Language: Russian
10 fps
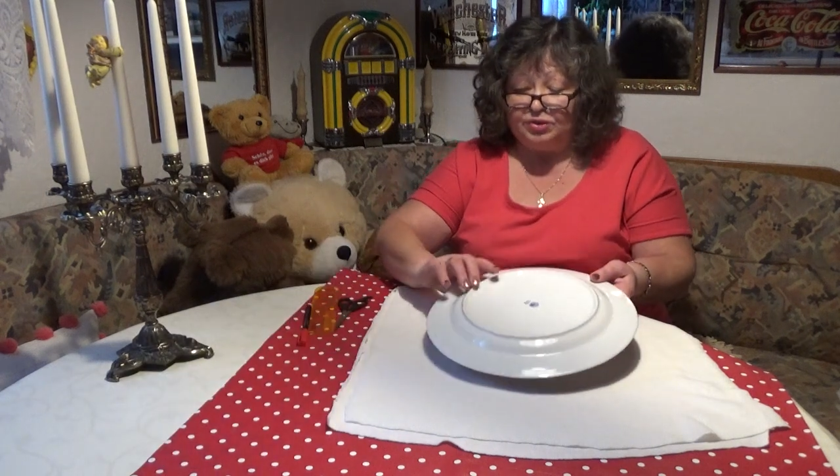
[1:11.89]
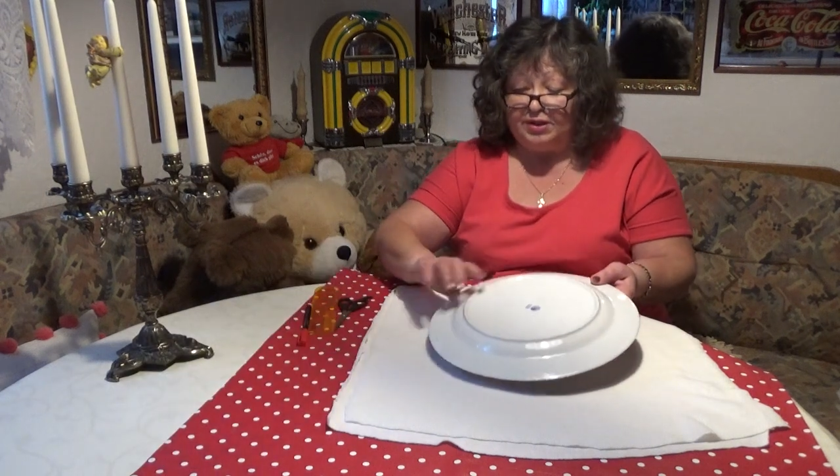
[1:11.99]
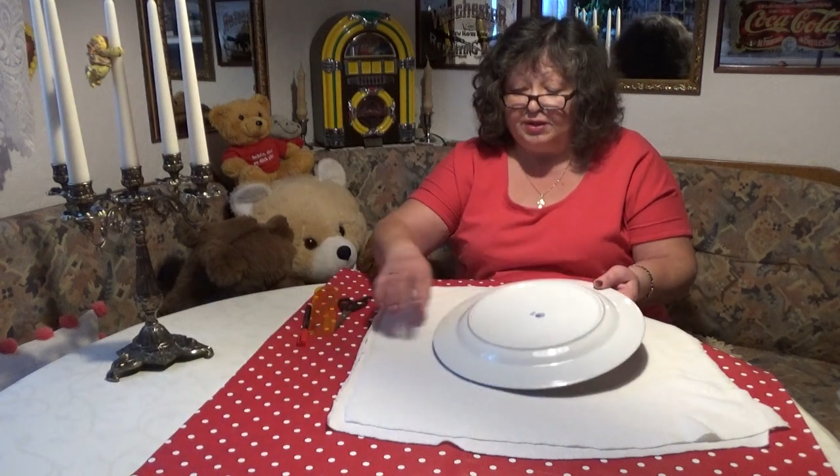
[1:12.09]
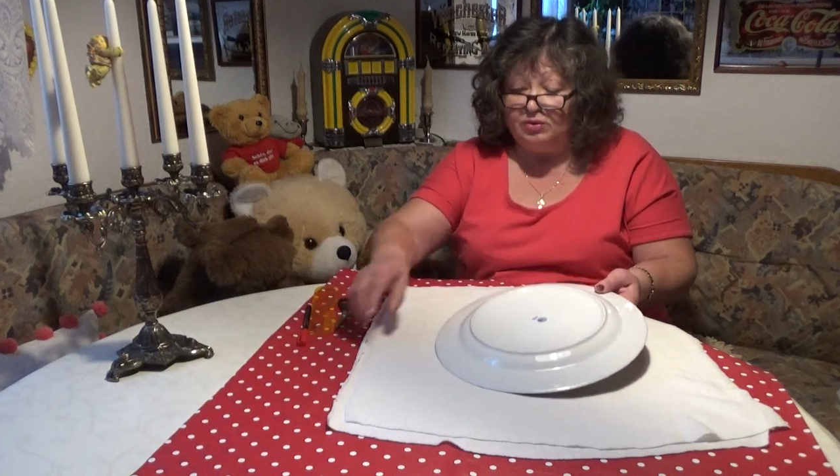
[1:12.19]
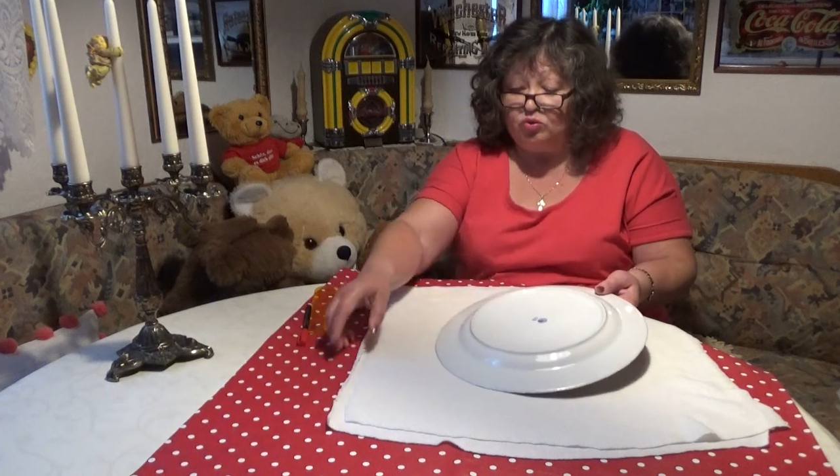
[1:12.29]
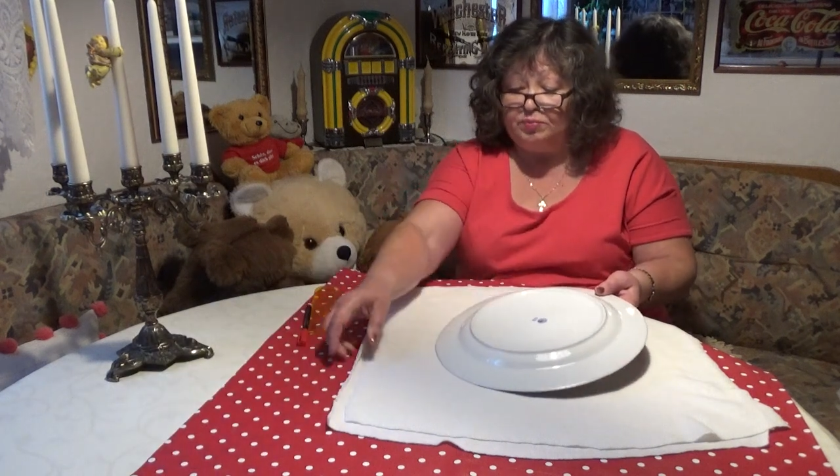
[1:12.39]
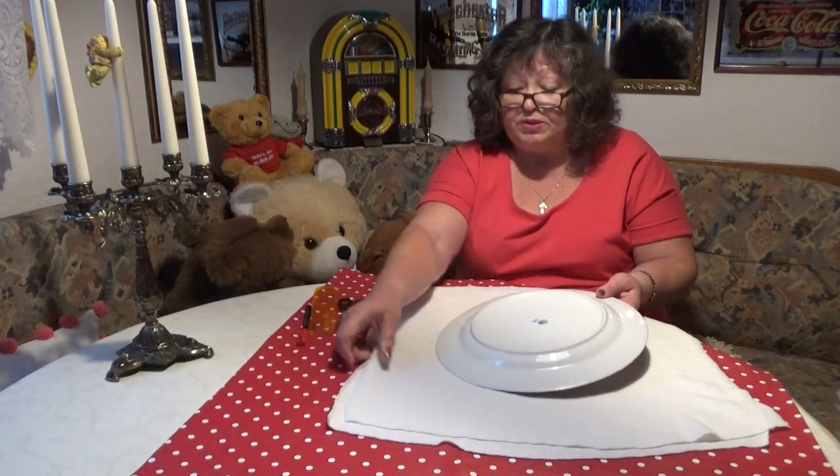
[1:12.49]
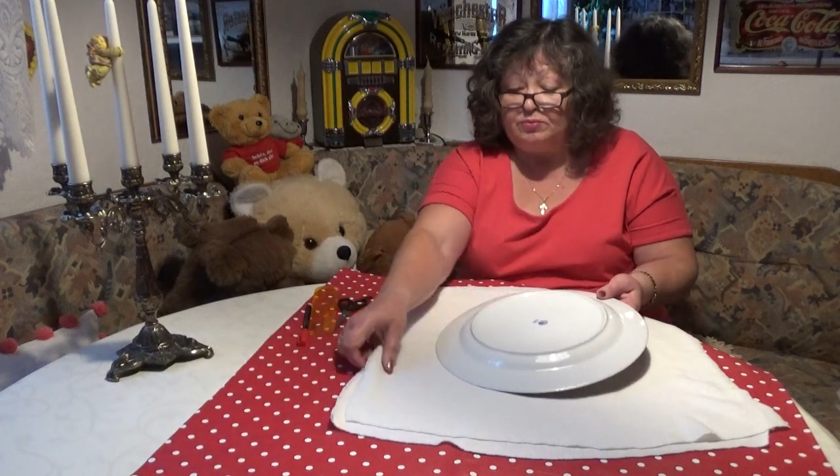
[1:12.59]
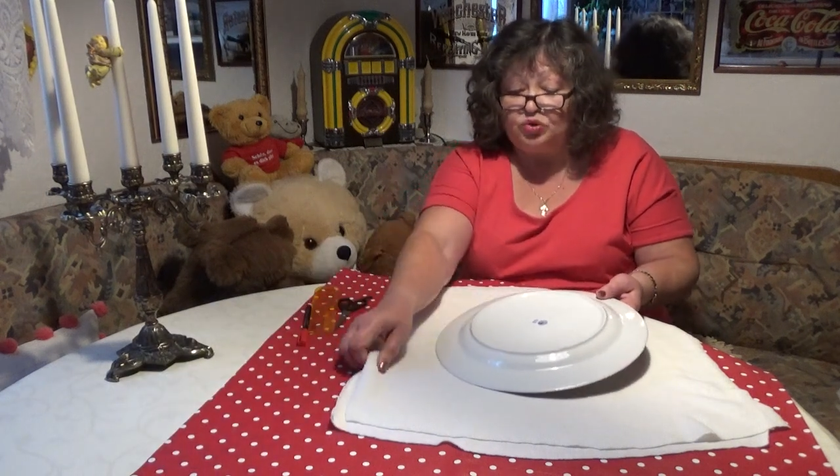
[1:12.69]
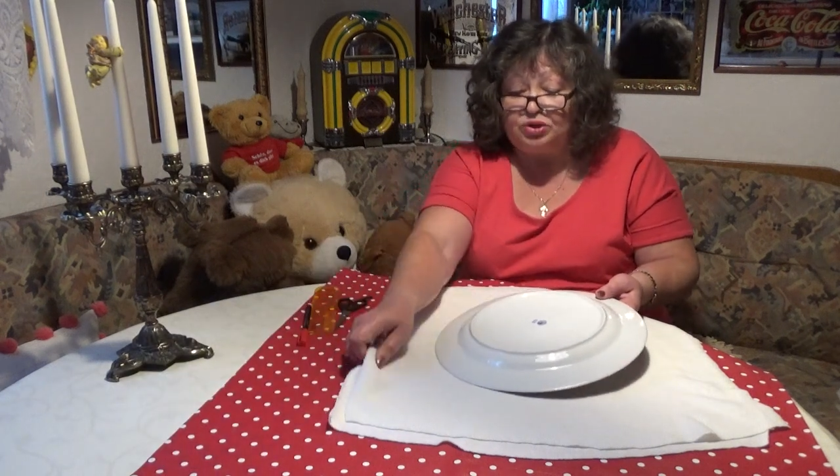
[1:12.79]
тарелку,
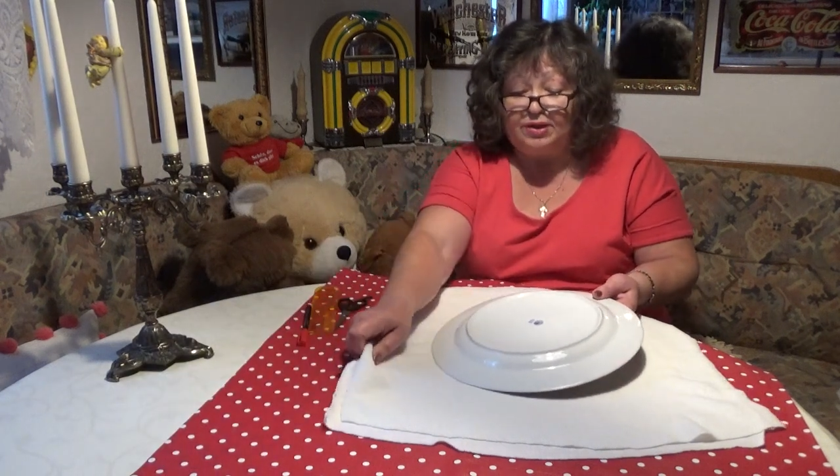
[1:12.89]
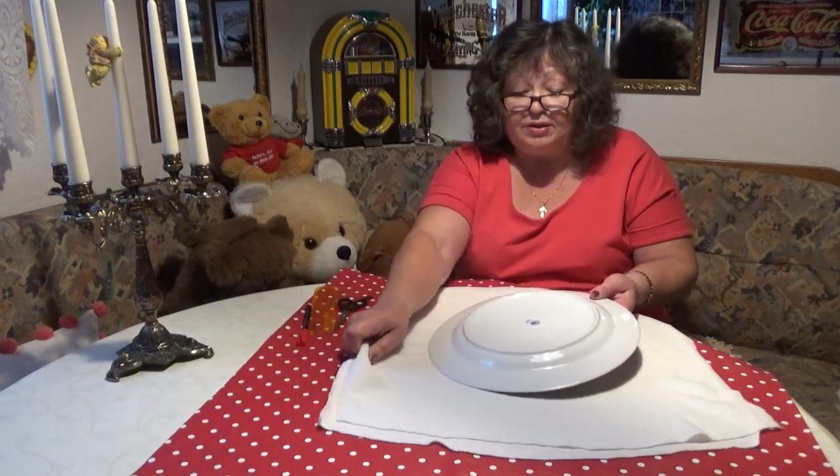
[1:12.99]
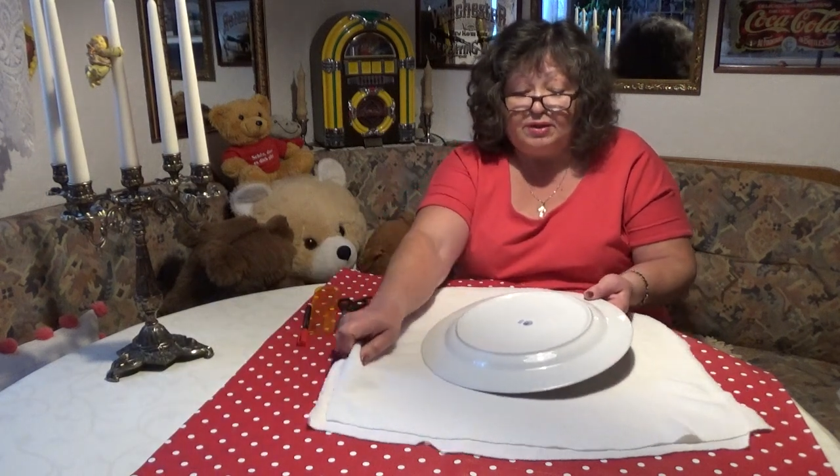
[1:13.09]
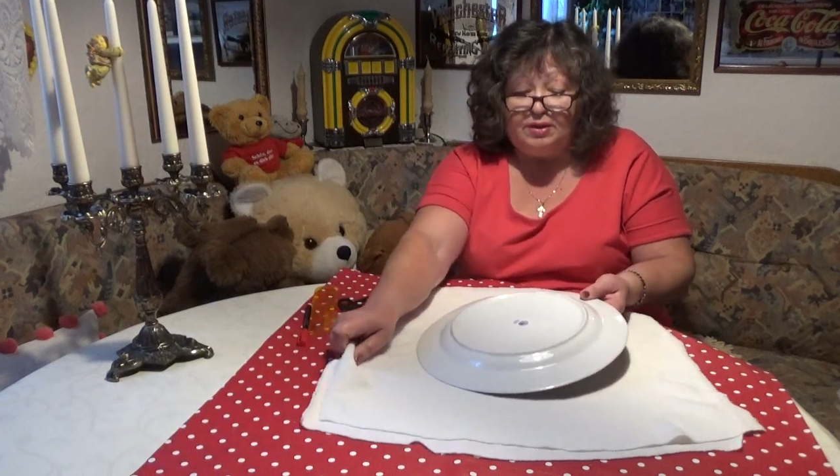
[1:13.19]
потому что